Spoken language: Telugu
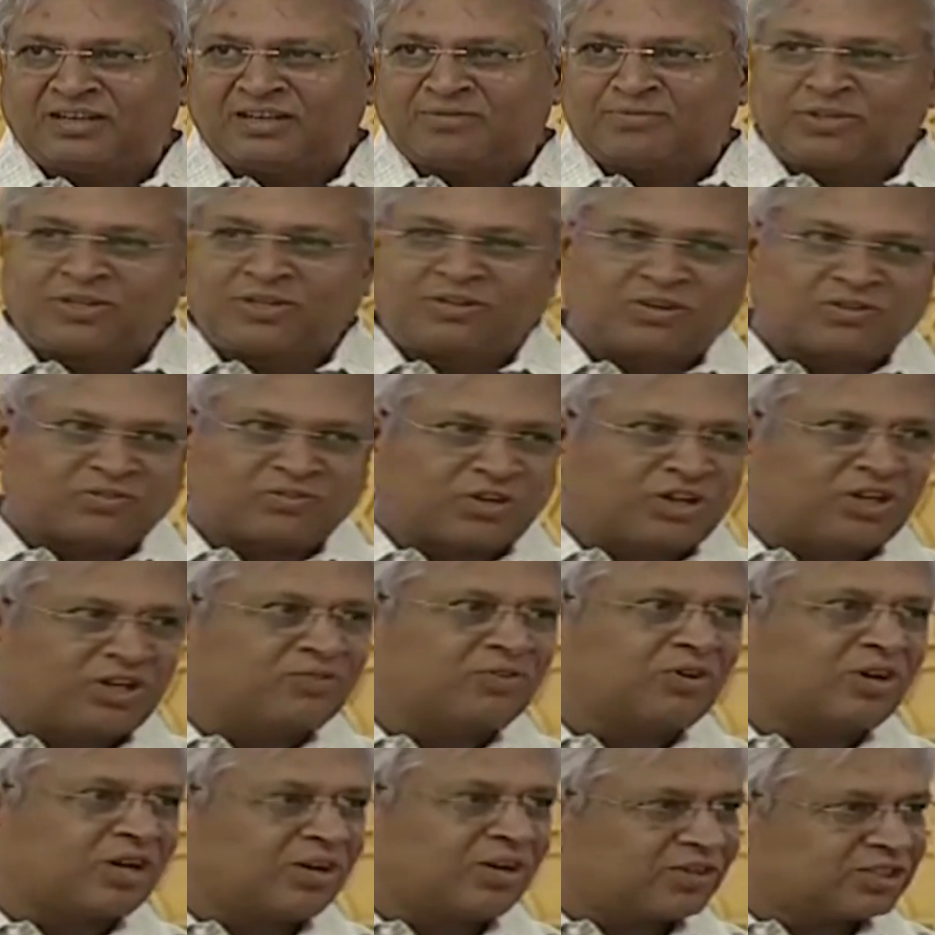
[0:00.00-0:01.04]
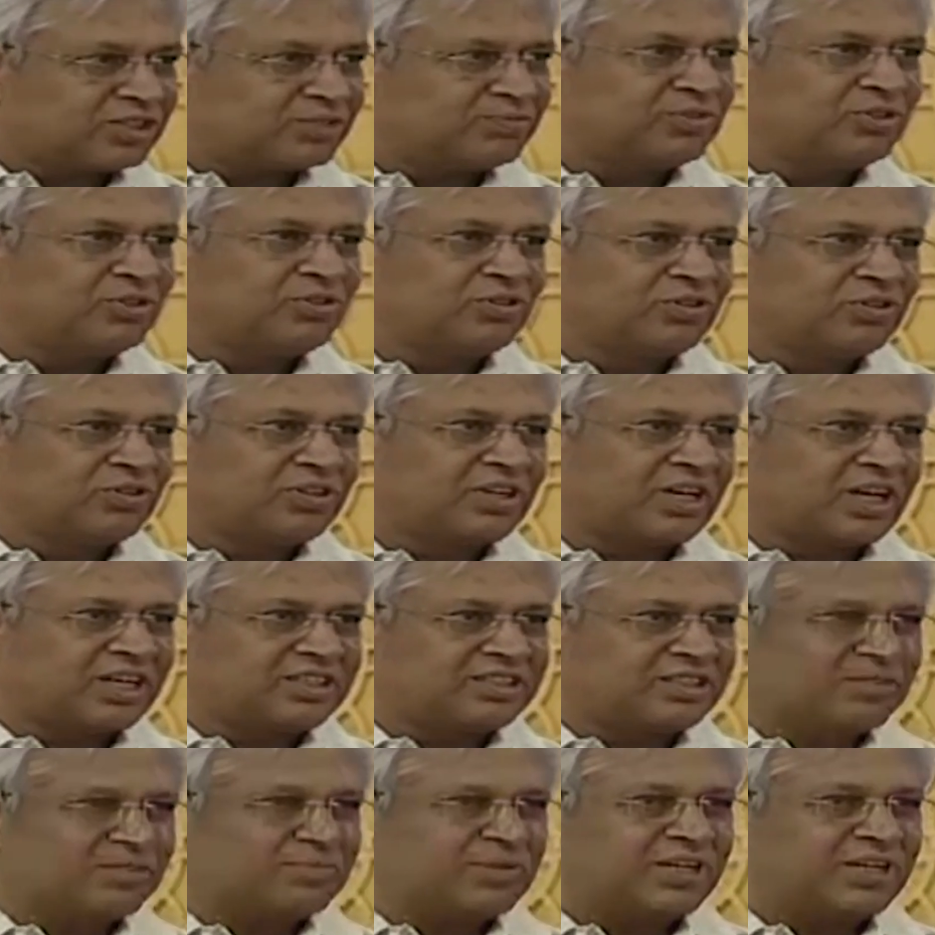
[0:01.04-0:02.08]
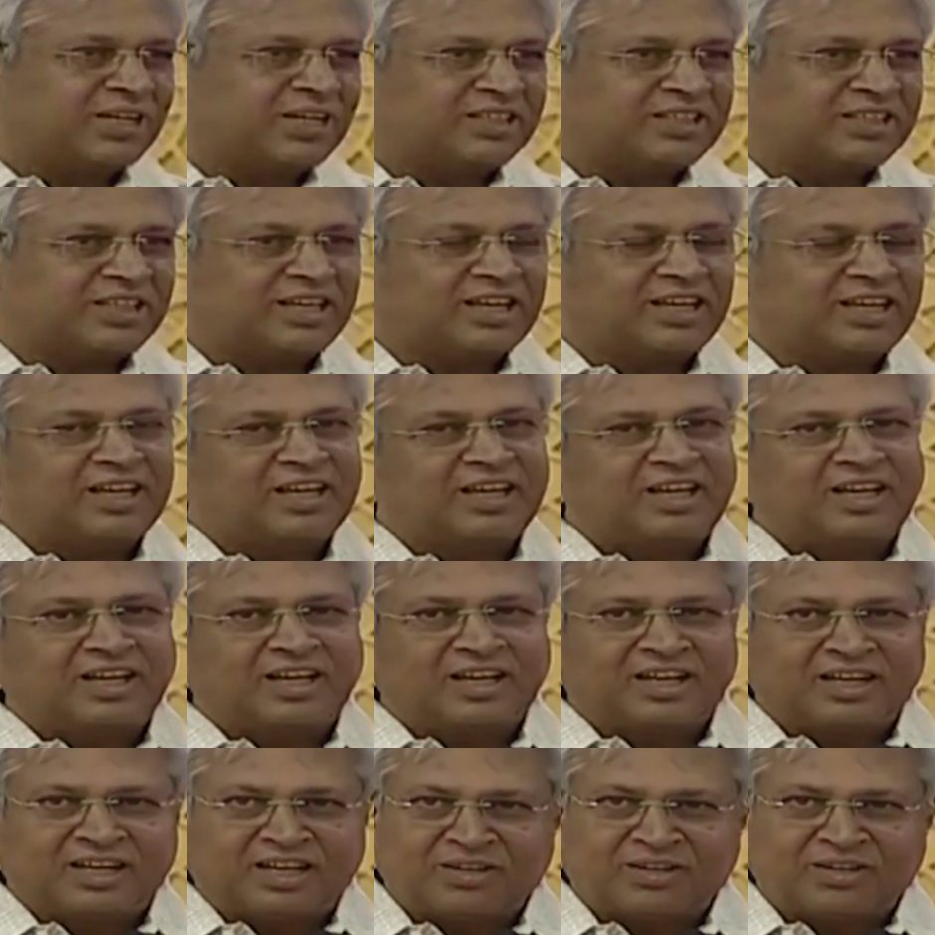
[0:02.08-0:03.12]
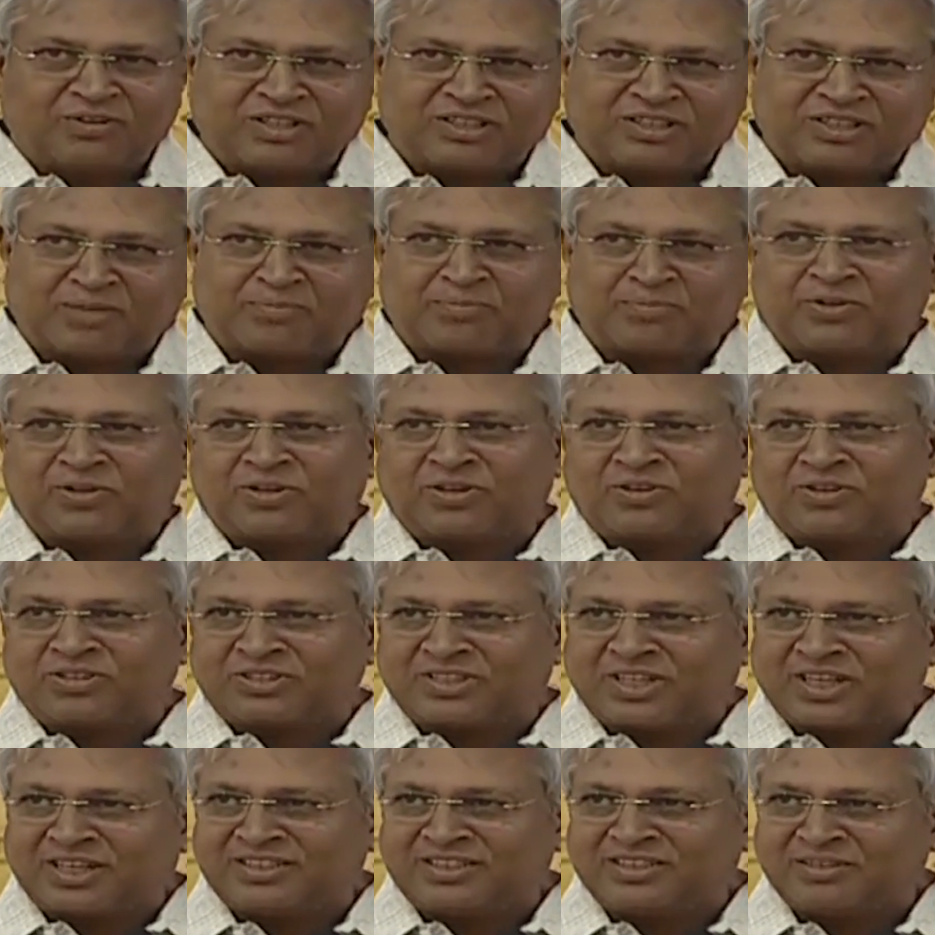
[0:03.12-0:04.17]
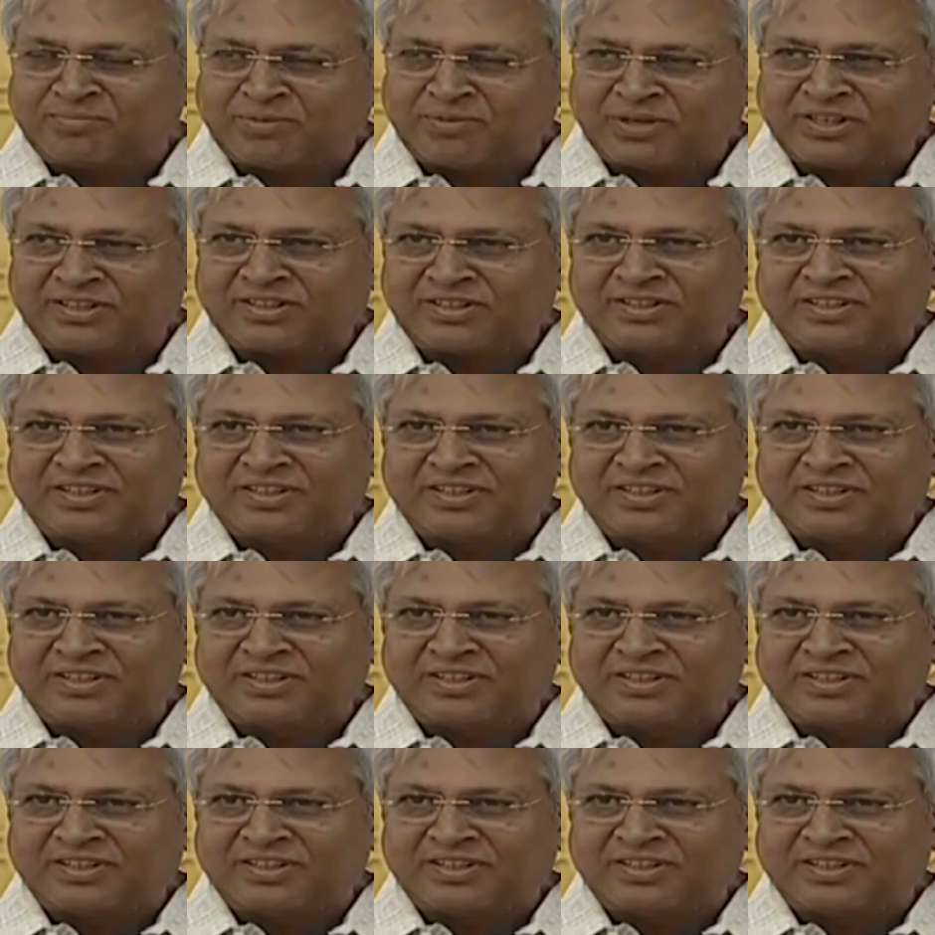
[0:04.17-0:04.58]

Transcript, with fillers: మీరు ట్వంటీ ఫోర్ అవర్స్ ముందు నాకు చెప్పినట్టయితే నేను కూడా తప్పకుండా వస్తానని చెప్పారు